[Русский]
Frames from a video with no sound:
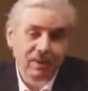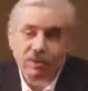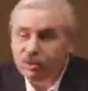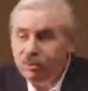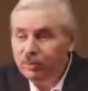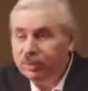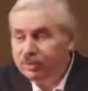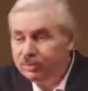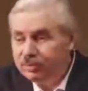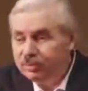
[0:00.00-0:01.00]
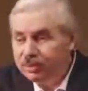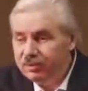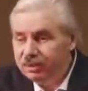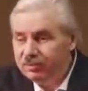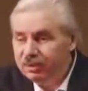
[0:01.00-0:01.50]
то, что происходит в
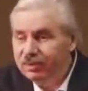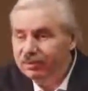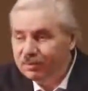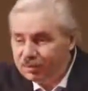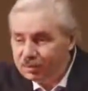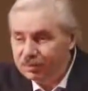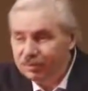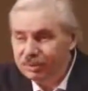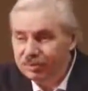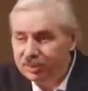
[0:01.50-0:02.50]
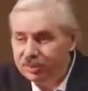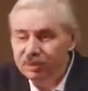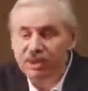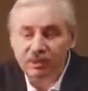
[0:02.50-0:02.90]
Советском, э, бывшем Советском Союзе,